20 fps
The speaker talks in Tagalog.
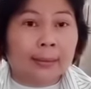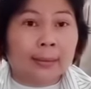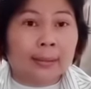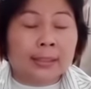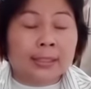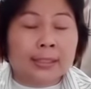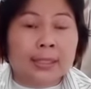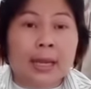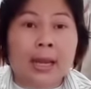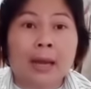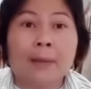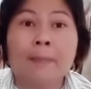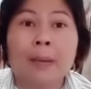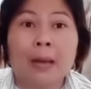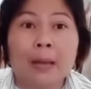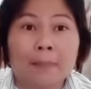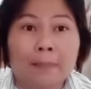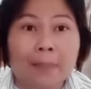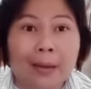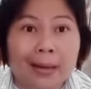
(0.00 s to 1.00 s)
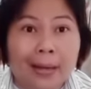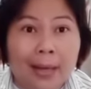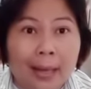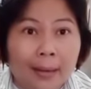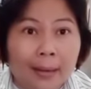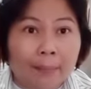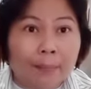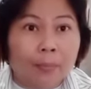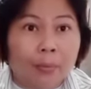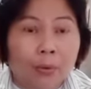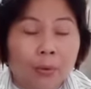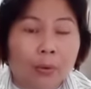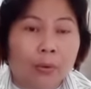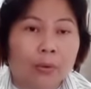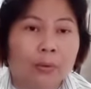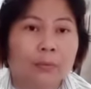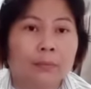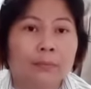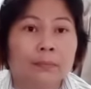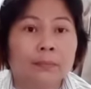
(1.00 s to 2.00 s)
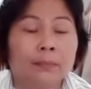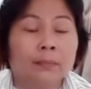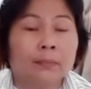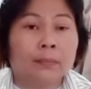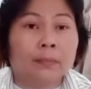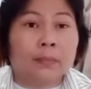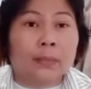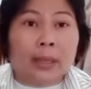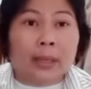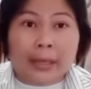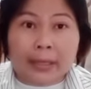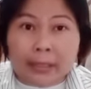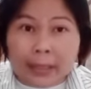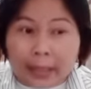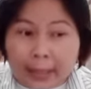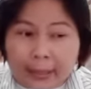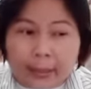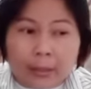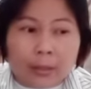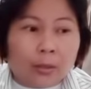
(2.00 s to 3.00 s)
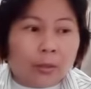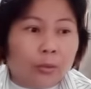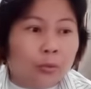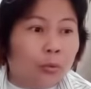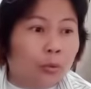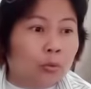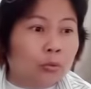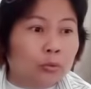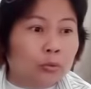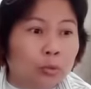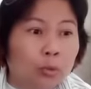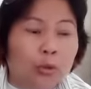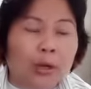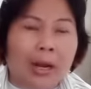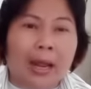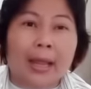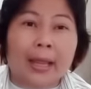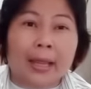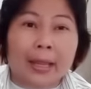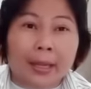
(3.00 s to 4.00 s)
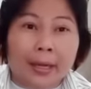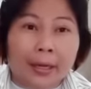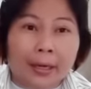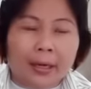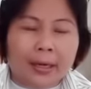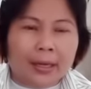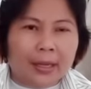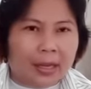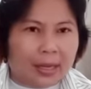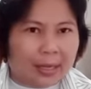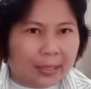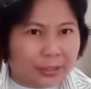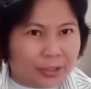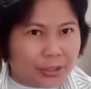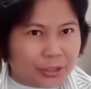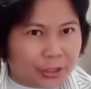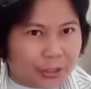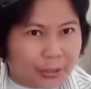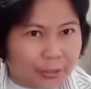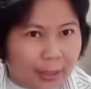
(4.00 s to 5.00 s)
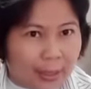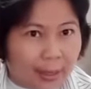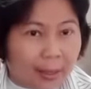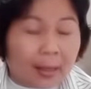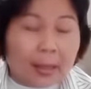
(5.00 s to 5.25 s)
sa kabalbalan mo kay kay Doktora Early Anchita